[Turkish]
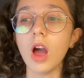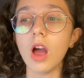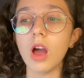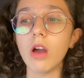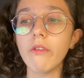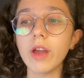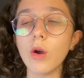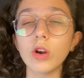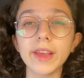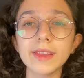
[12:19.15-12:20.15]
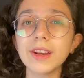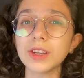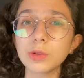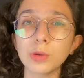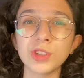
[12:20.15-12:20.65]
e, ve örnekleri
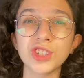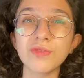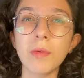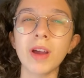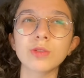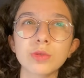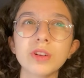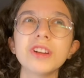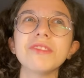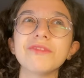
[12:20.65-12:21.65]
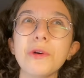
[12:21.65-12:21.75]
az olduğu için ve ben soruları,